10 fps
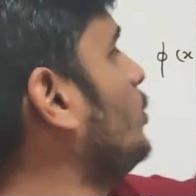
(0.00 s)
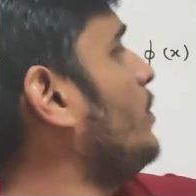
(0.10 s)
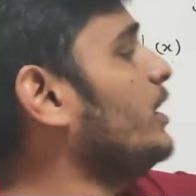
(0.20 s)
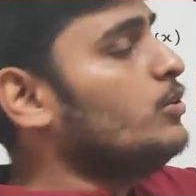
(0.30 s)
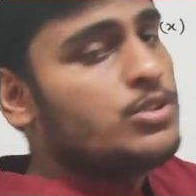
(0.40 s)
दो
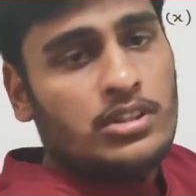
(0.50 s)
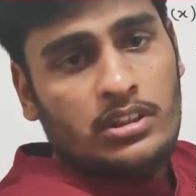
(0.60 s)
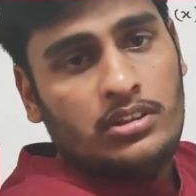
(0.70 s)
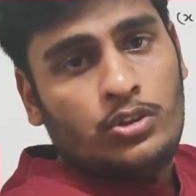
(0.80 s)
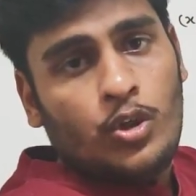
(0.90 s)
बार यूज
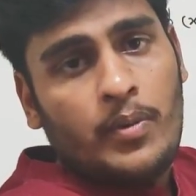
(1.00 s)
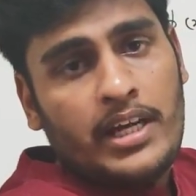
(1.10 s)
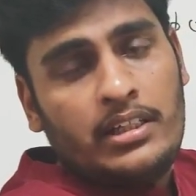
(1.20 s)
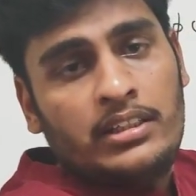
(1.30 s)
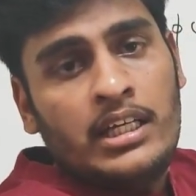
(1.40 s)
दो
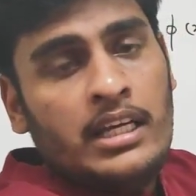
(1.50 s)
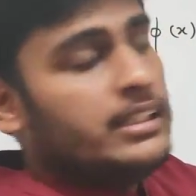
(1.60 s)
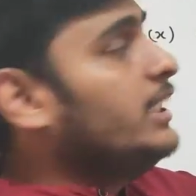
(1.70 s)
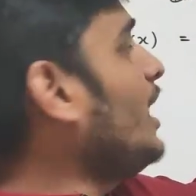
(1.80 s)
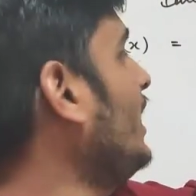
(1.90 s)
बार
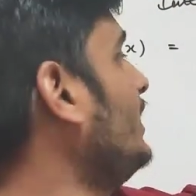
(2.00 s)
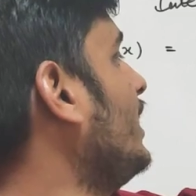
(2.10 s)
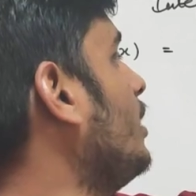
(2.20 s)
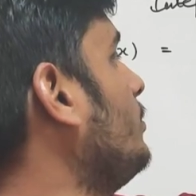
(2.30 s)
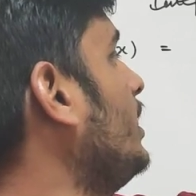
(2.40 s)
दिखाई
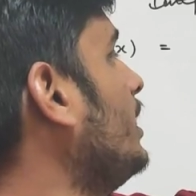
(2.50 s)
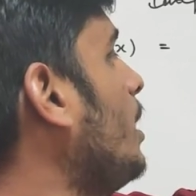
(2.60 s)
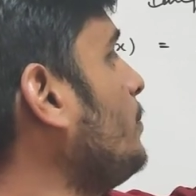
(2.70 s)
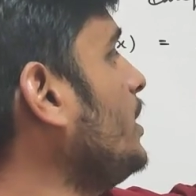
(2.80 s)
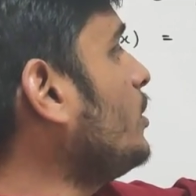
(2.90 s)
दे रहा है हमें
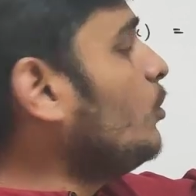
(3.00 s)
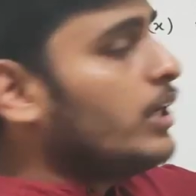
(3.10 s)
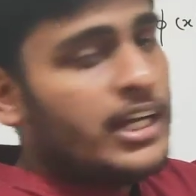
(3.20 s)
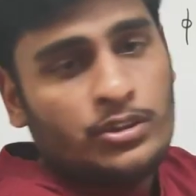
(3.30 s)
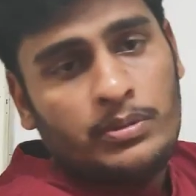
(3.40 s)
अपियर
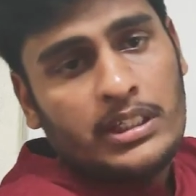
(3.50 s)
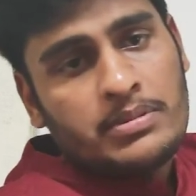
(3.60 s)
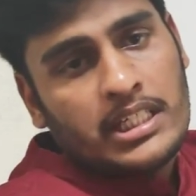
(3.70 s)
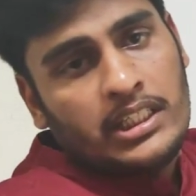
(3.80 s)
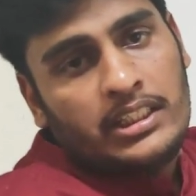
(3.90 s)
हो रहा है तो
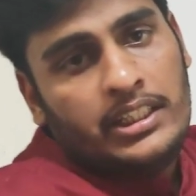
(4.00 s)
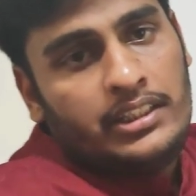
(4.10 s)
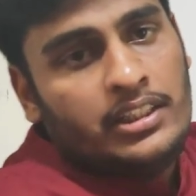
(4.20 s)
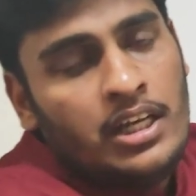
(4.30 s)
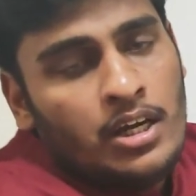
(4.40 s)
मतलब सेकेंड
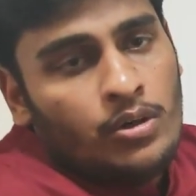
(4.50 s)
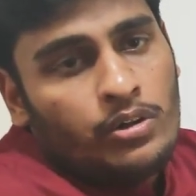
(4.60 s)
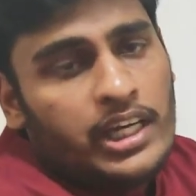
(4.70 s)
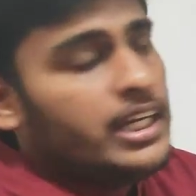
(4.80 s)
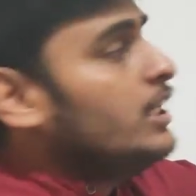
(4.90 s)
काइंड
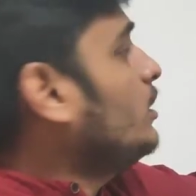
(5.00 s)
ओके